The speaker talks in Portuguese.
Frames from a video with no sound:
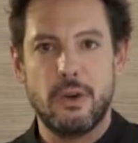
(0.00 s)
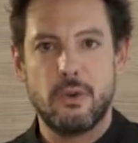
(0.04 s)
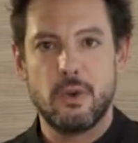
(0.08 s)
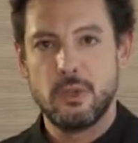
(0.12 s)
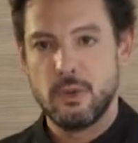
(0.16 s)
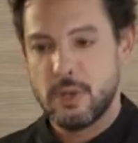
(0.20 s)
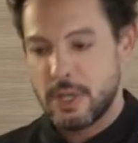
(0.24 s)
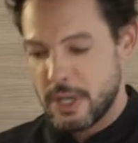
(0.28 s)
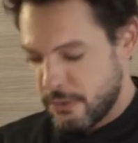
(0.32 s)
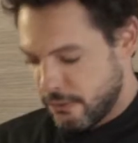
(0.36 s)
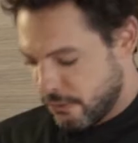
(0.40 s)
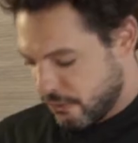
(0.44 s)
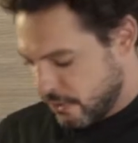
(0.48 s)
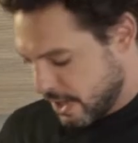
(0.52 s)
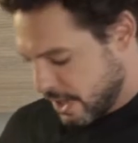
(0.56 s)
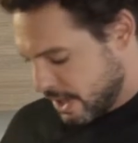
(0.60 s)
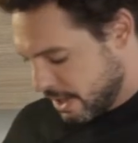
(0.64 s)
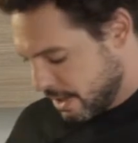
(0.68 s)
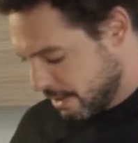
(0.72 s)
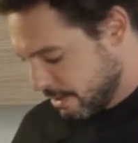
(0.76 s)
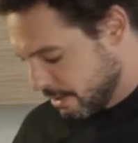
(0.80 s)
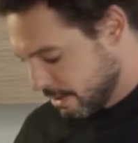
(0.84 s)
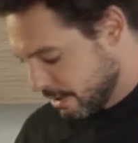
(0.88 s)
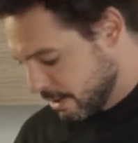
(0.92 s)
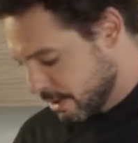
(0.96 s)
a água do
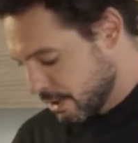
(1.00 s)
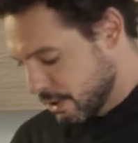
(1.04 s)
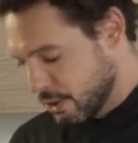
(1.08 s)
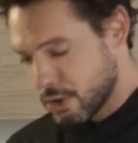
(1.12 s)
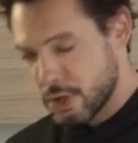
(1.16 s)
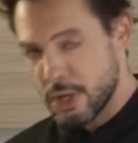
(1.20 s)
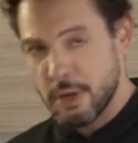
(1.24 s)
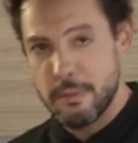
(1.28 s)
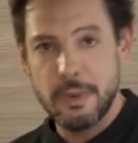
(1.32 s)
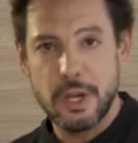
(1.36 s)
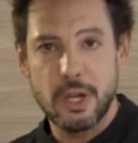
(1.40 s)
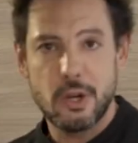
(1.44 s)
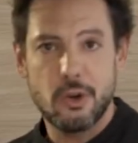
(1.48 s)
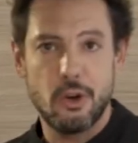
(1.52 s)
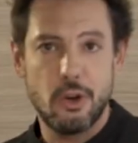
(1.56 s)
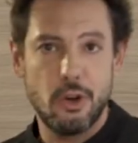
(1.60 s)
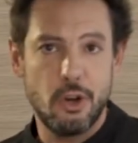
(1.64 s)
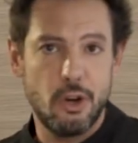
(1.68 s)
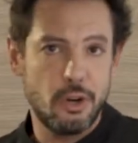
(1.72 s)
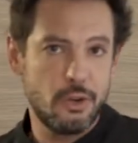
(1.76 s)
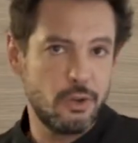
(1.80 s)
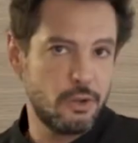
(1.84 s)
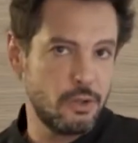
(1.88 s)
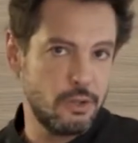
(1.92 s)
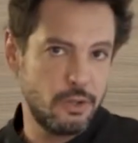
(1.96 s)
café, eu também
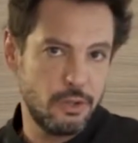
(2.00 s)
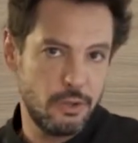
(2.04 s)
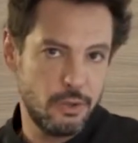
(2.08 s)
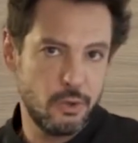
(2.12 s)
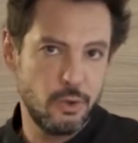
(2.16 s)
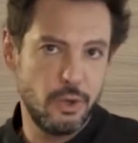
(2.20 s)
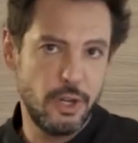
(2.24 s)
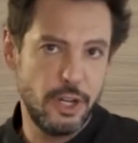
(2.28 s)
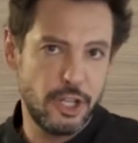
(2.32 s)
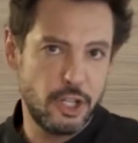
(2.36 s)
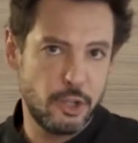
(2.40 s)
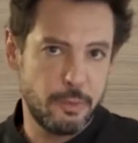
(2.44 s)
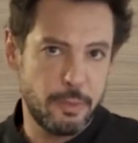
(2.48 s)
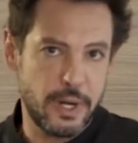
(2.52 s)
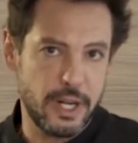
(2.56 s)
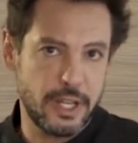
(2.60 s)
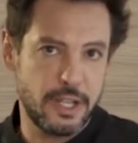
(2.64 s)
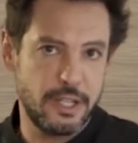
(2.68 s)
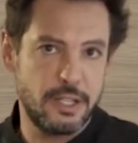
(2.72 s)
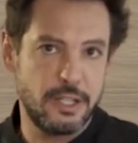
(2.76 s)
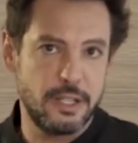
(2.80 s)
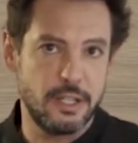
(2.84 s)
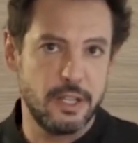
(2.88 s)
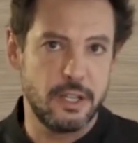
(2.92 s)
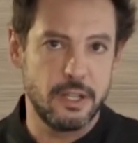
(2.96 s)
coloco o leite para
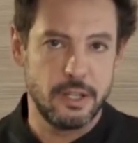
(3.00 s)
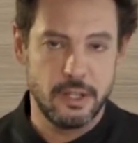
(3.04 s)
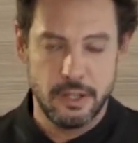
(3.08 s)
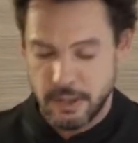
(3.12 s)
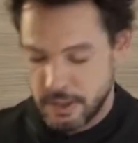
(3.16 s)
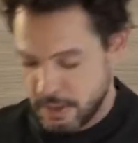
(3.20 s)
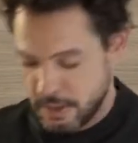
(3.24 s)
aquecer.